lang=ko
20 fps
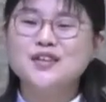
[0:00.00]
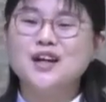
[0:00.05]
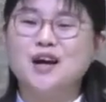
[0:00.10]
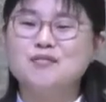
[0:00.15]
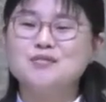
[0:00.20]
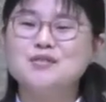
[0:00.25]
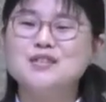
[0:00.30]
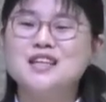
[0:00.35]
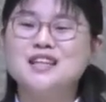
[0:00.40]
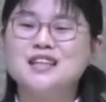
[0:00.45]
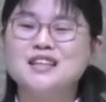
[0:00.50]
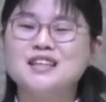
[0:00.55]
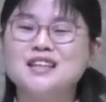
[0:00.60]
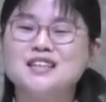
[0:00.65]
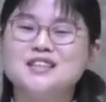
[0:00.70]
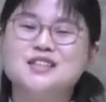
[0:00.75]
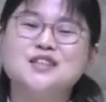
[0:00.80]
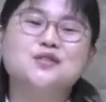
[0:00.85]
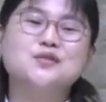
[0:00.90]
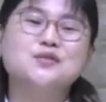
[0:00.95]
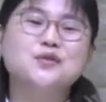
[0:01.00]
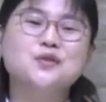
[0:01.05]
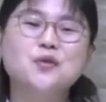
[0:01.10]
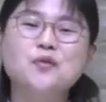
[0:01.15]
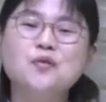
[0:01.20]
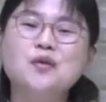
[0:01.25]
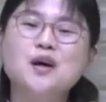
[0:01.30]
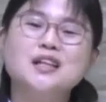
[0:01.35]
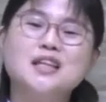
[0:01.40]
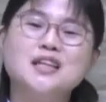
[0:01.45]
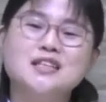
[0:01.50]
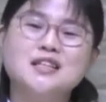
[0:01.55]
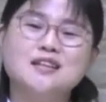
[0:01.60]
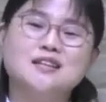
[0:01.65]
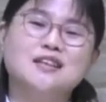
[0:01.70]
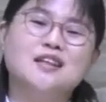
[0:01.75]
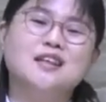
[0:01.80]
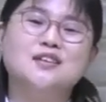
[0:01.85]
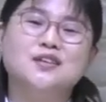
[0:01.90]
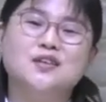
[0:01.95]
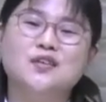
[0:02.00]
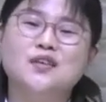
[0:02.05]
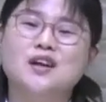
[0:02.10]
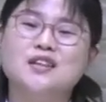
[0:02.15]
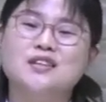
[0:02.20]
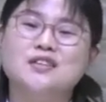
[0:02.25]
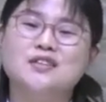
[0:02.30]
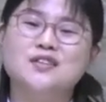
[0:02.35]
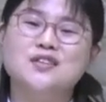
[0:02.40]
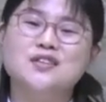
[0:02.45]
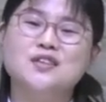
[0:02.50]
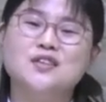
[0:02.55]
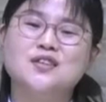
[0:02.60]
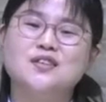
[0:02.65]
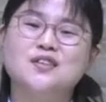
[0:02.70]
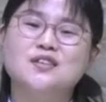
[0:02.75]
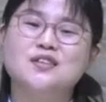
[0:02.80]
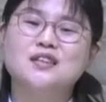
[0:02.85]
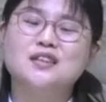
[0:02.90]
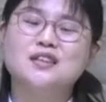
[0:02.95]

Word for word: 갑자기 이제 좀 교만의 상태에 들어가는 거죠.